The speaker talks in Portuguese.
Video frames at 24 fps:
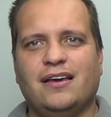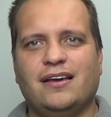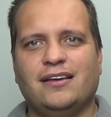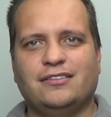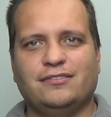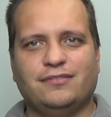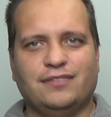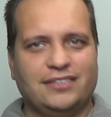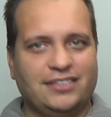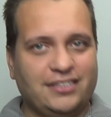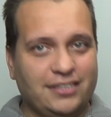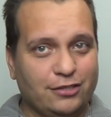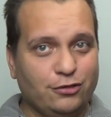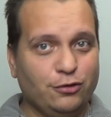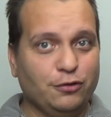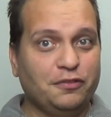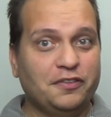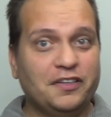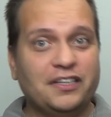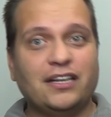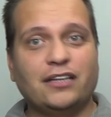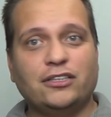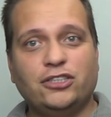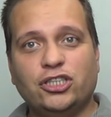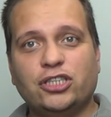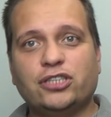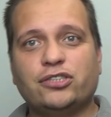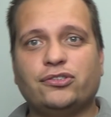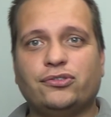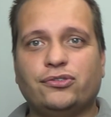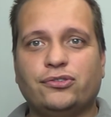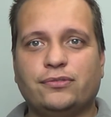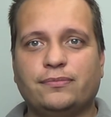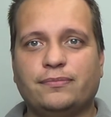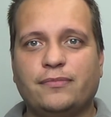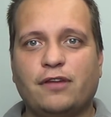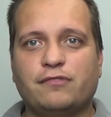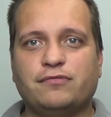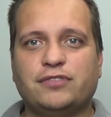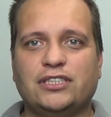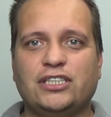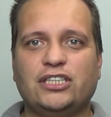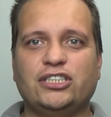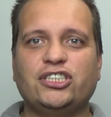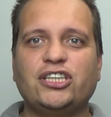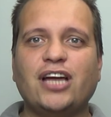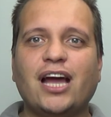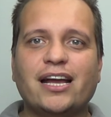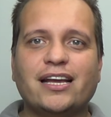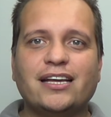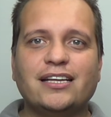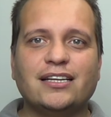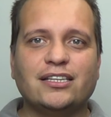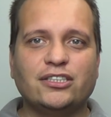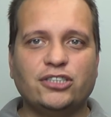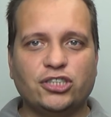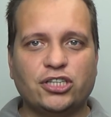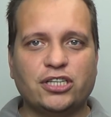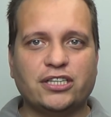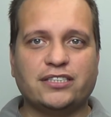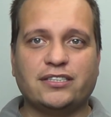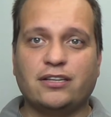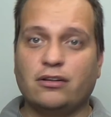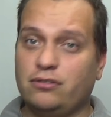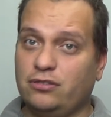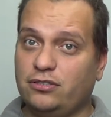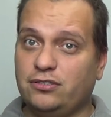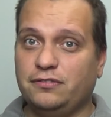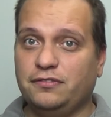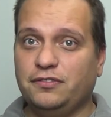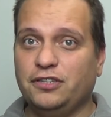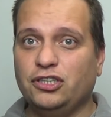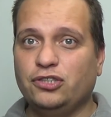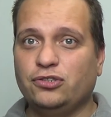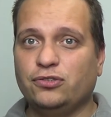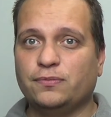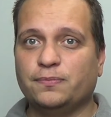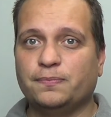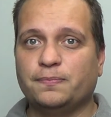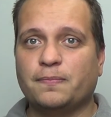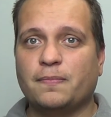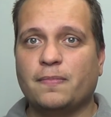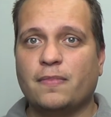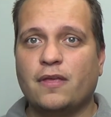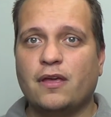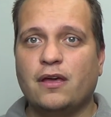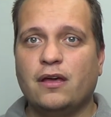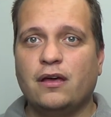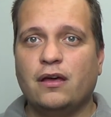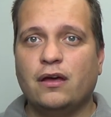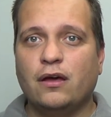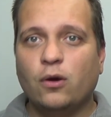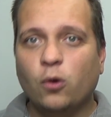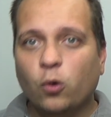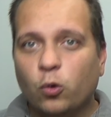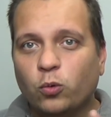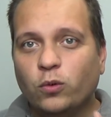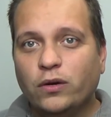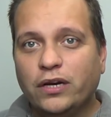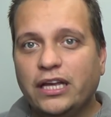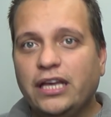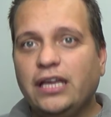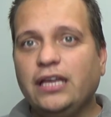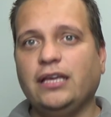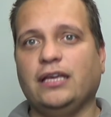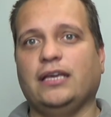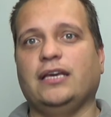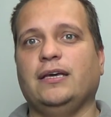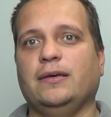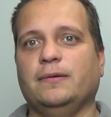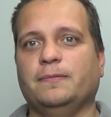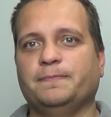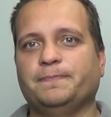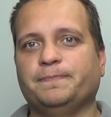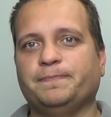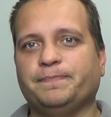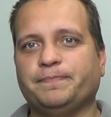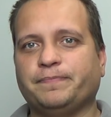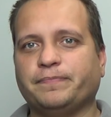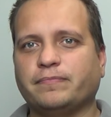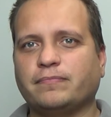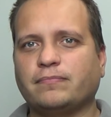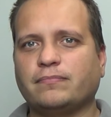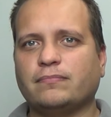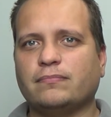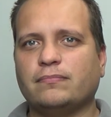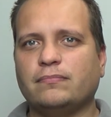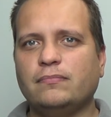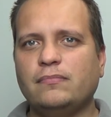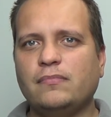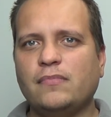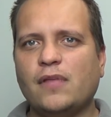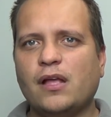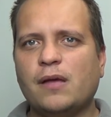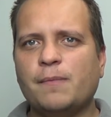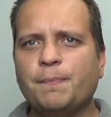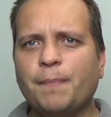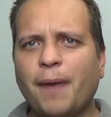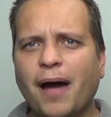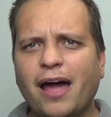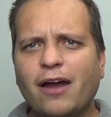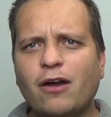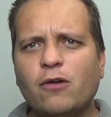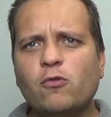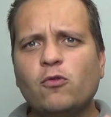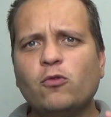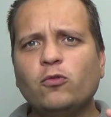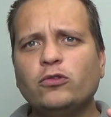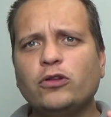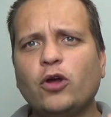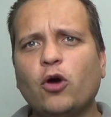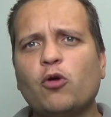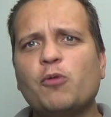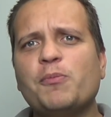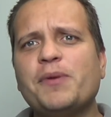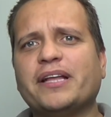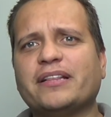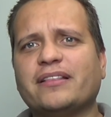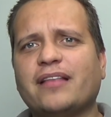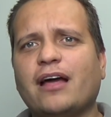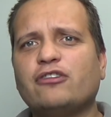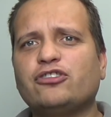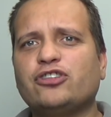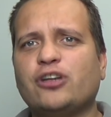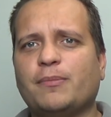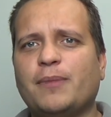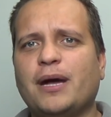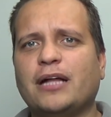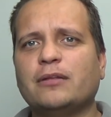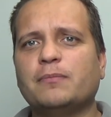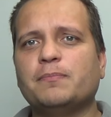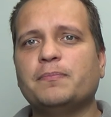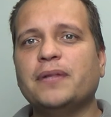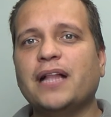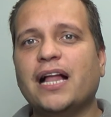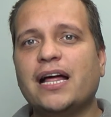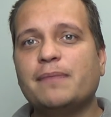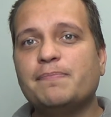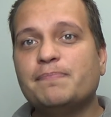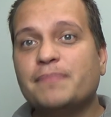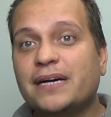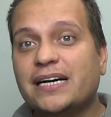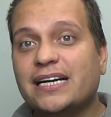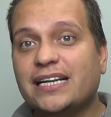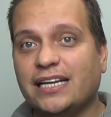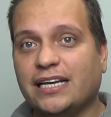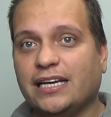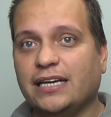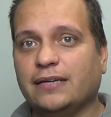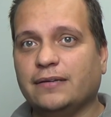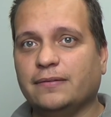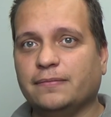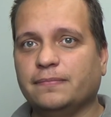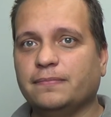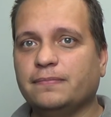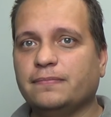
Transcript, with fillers: Se você duvida disso, eu vou deixar aqui na descrição desse vídeo um link para um documentário chamado Blood Money.